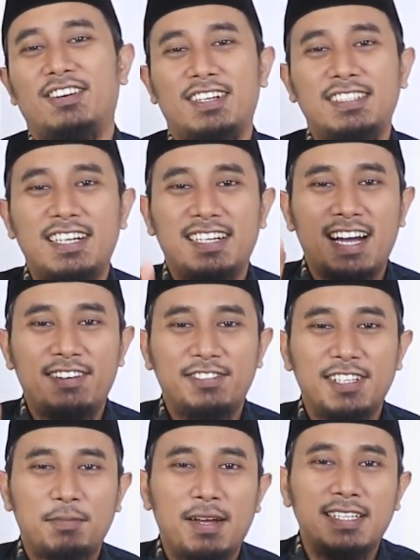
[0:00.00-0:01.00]
Orang yang
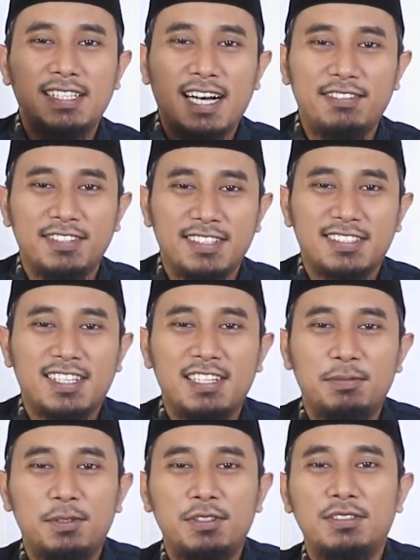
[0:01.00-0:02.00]
kafir paling kafir
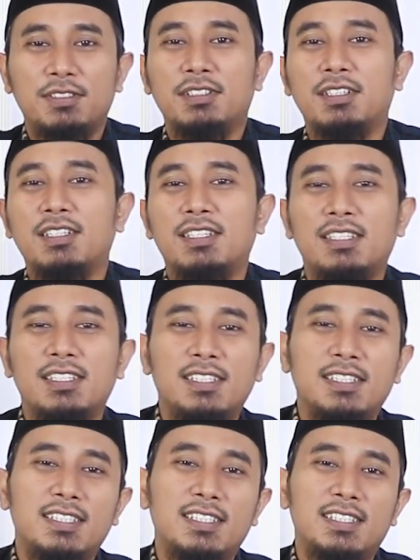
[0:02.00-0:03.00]
sekalipun
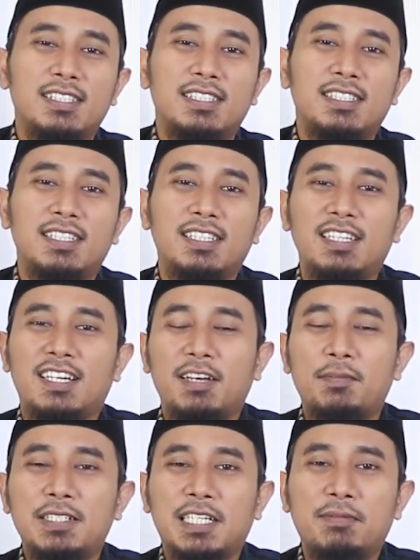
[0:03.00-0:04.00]
yang
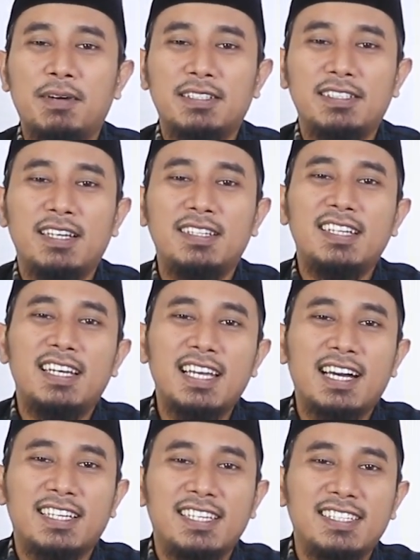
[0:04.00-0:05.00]
namanya kematian dia
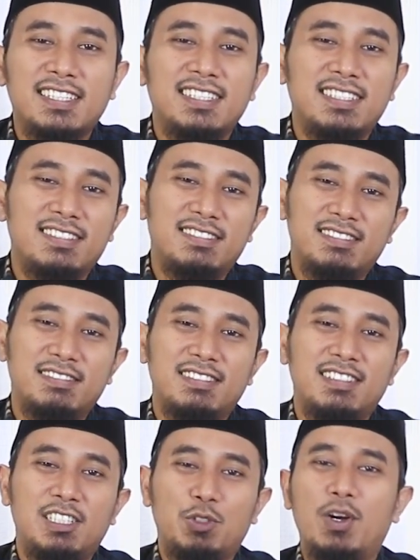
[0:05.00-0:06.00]
yakin
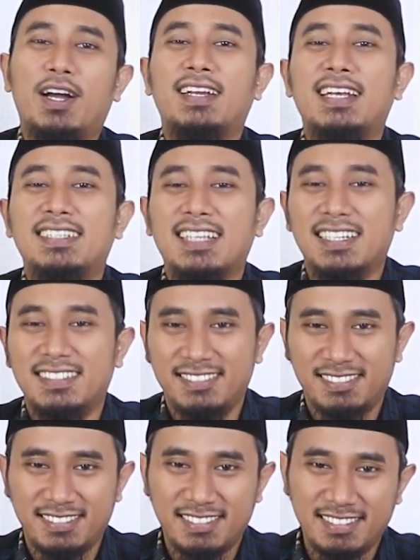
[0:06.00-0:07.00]
itu akan datang.
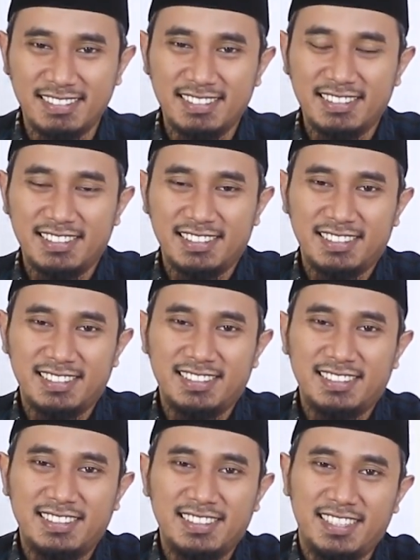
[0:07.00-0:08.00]

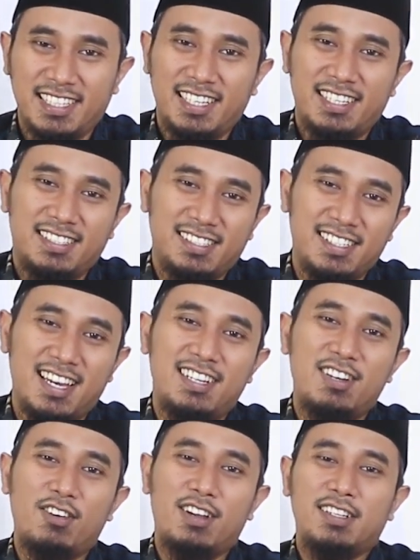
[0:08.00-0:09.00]
Ya,
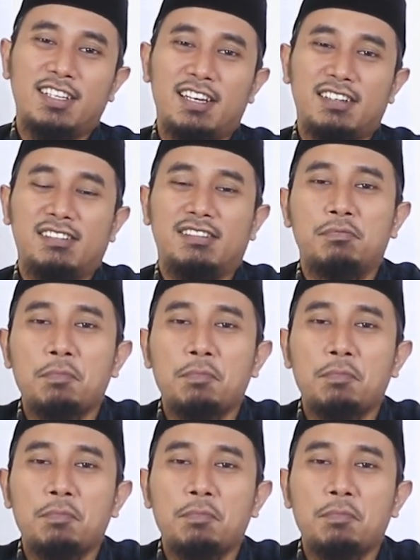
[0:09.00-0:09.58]
tidak ada orang yang